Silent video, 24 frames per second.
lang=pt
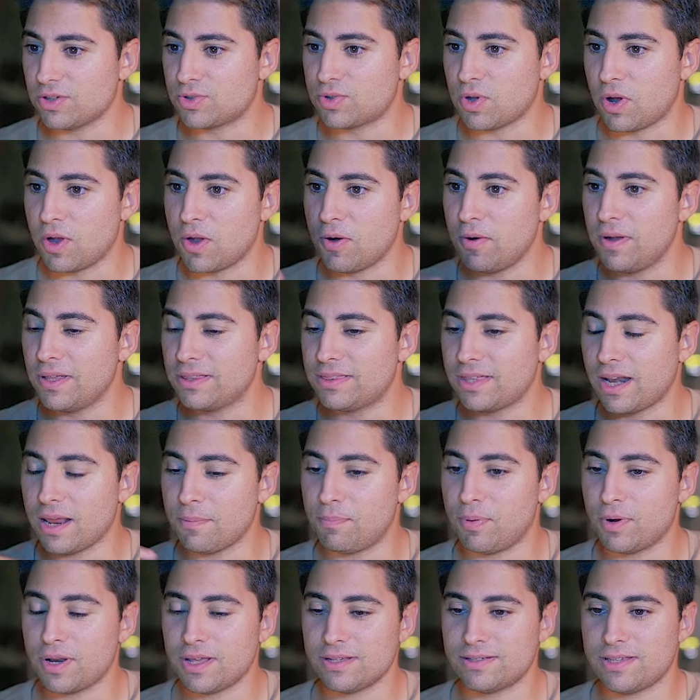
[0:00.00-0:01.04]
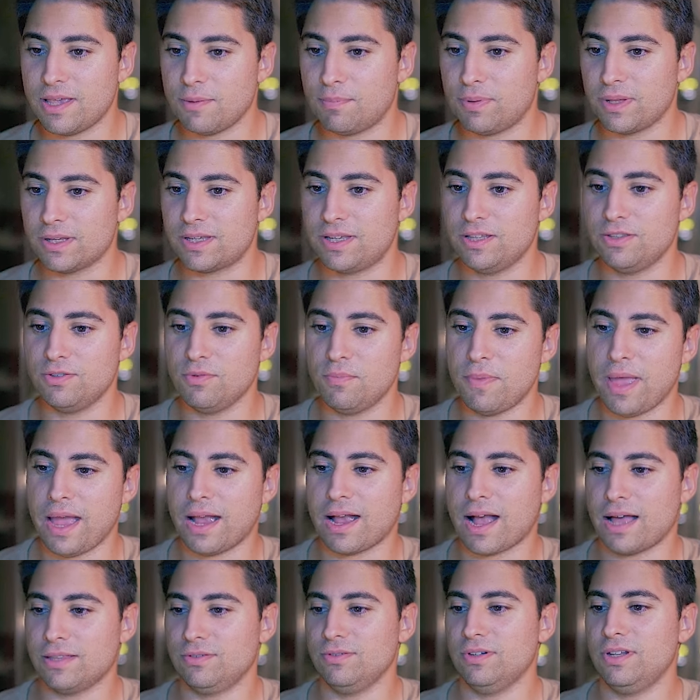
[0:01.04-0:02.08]
olha só, eu entrei, por exemplo, aqui no
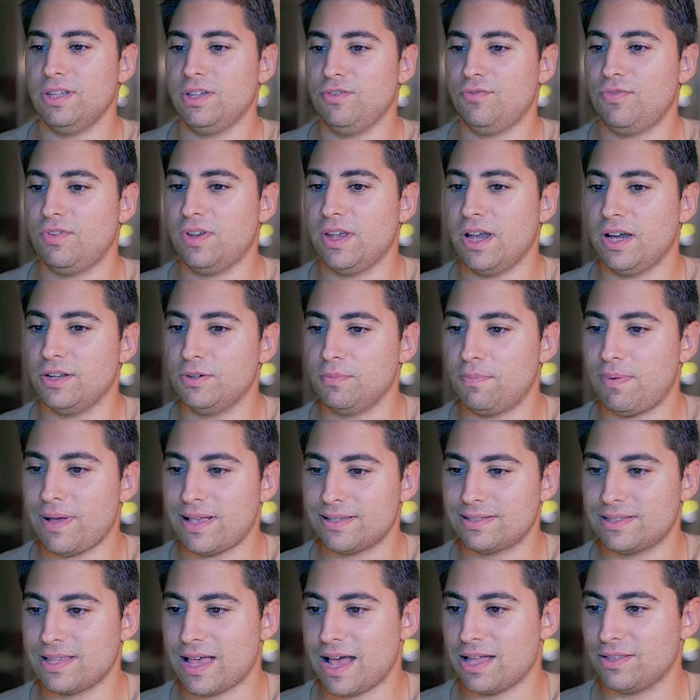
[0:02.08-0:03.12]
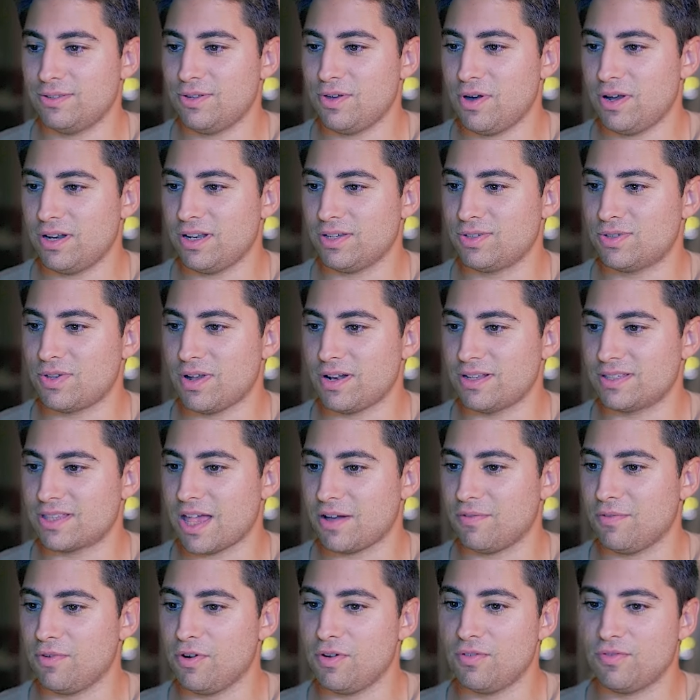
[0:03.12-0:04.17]
Mercado Livre ano passado e olha só, eles
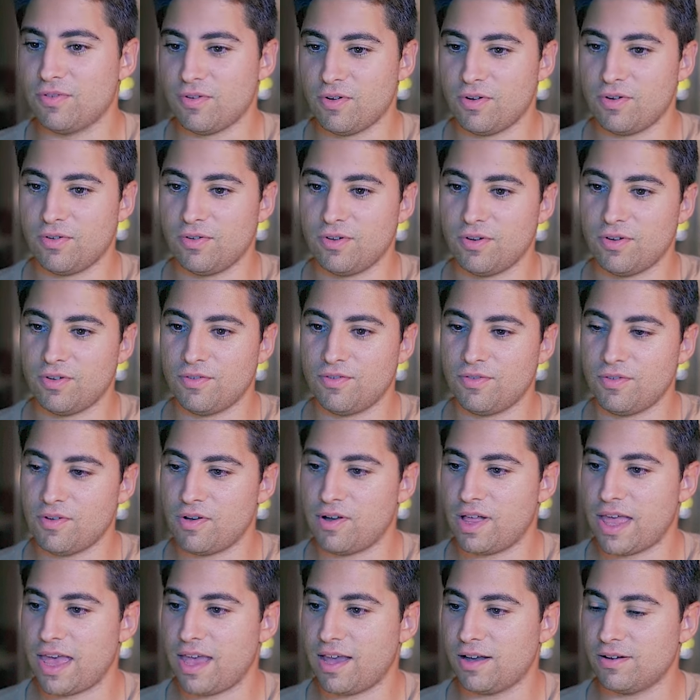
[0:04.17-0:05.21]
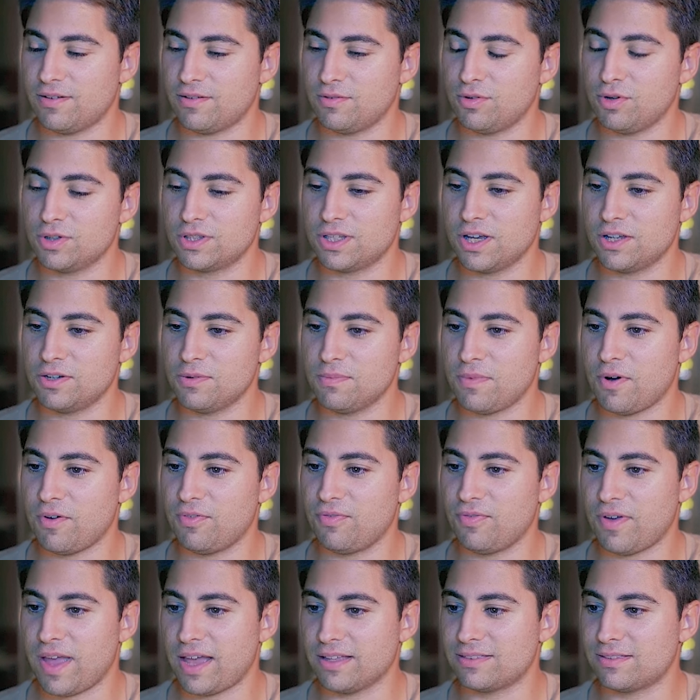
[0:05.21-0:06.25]
estavam é, rodando uma
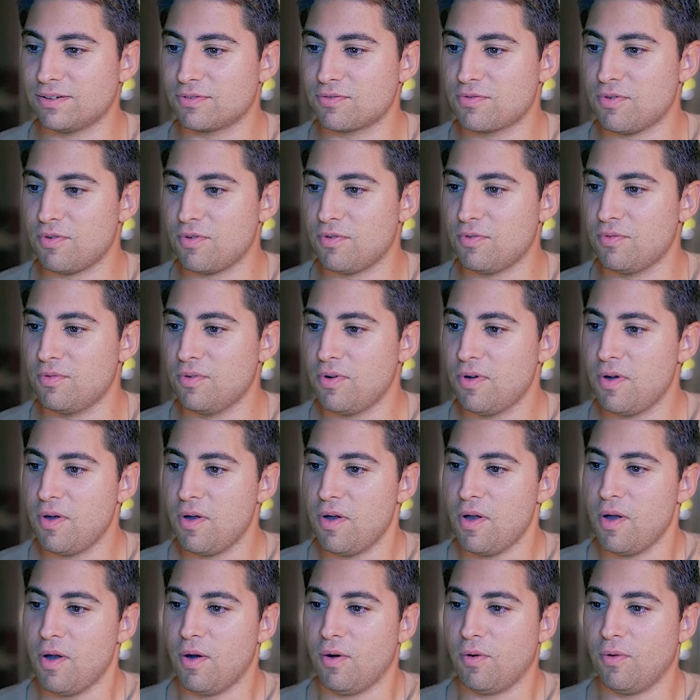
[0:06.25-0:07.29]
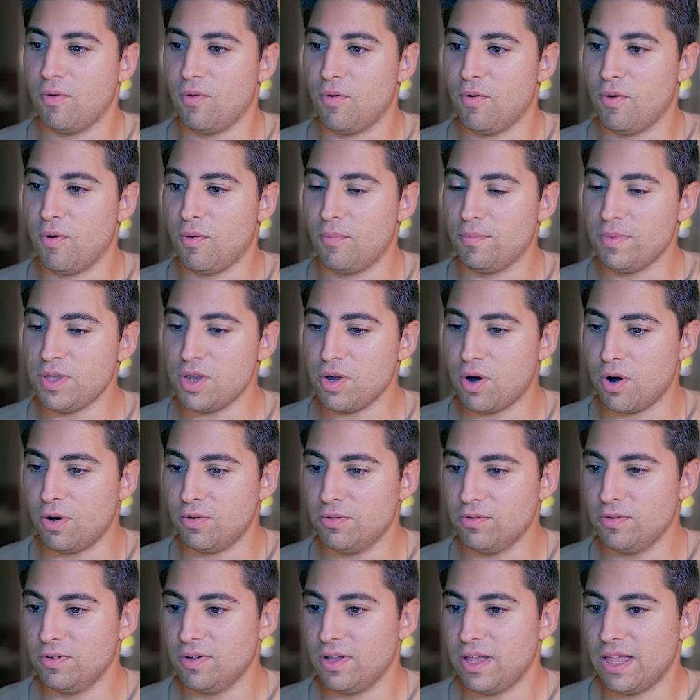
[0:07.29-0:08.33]
oferta com o
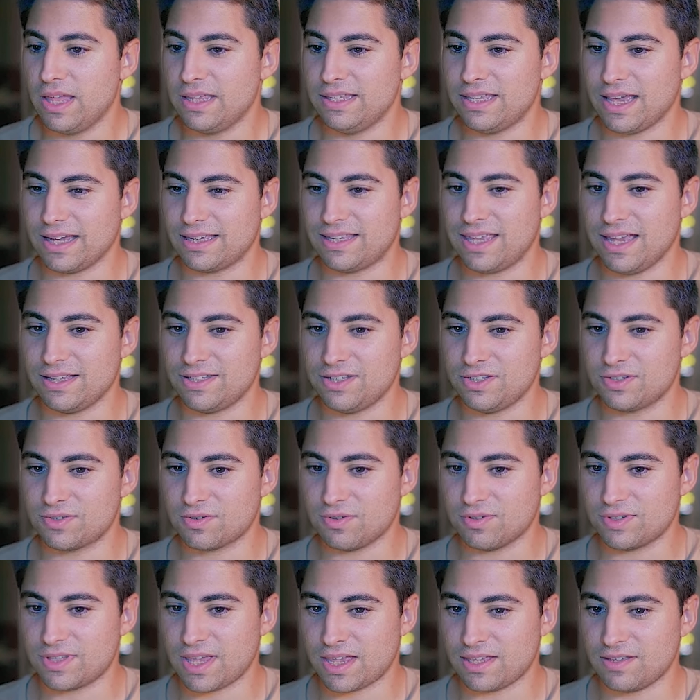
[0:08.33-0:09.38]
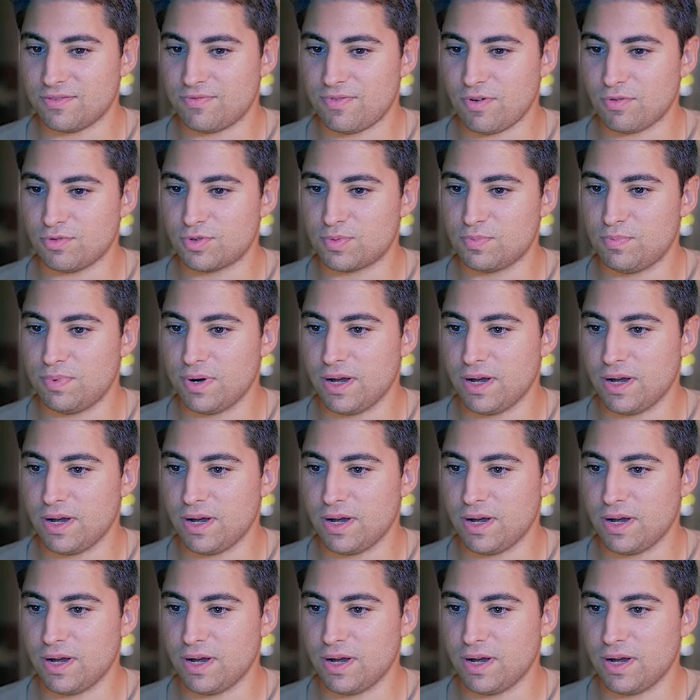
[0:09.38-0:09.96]
Mion e aqui a gente consegue ver os